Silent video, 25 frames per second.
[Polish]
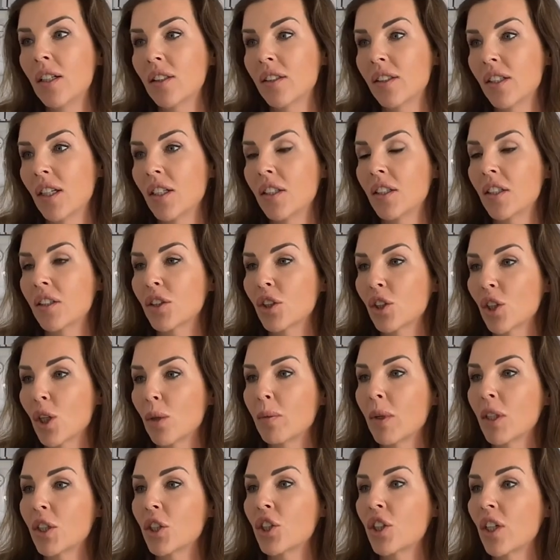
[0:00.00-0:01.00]
na nich
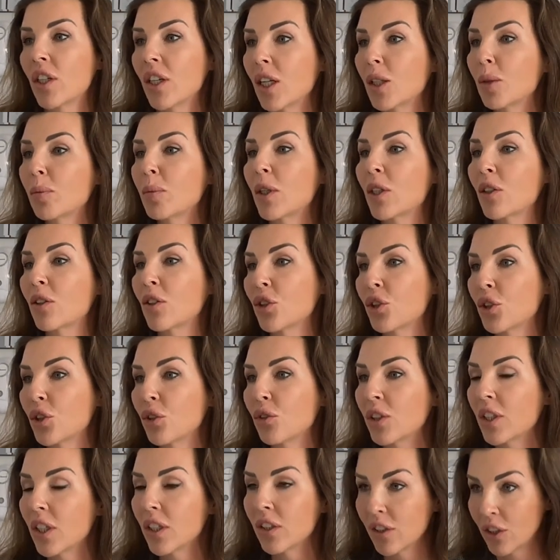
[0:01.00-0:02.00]
zgromadzi się nadmiar
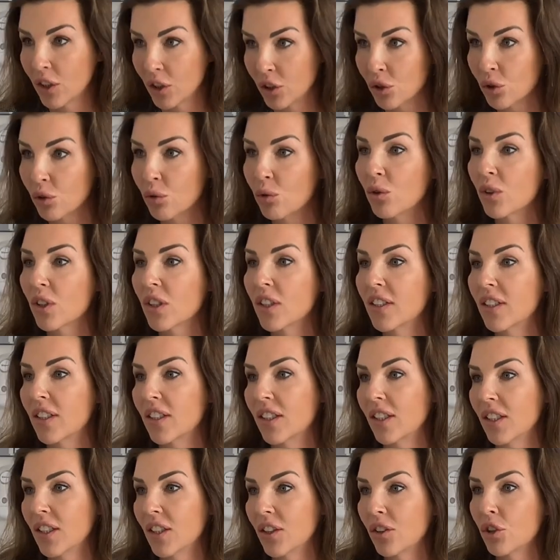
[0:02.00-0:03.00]
rozciągniętej skóry i,
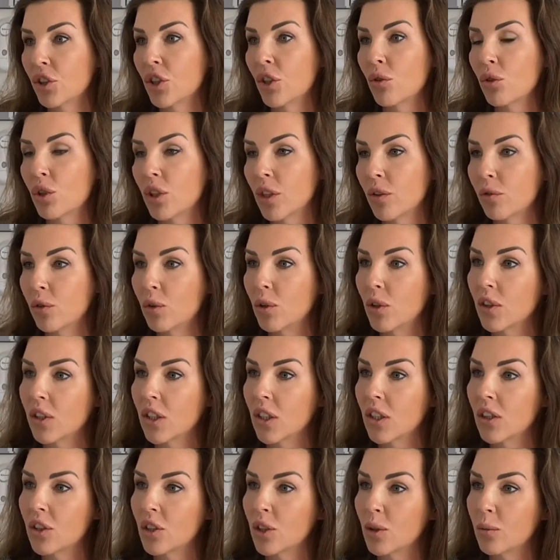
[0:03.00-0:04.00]
mhm. i to się już nie
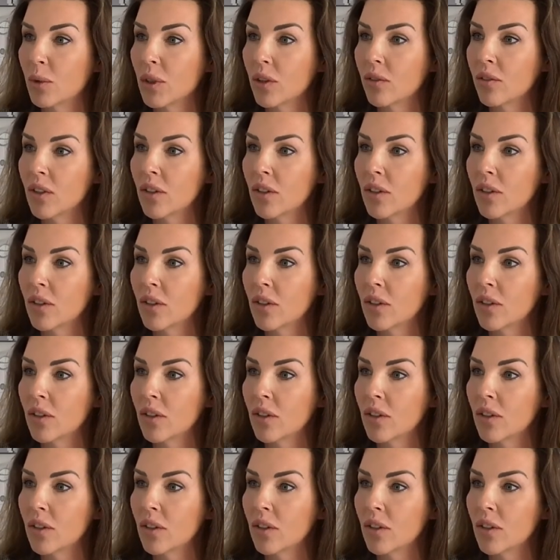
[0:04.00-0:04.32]
wchłonie, to prawda?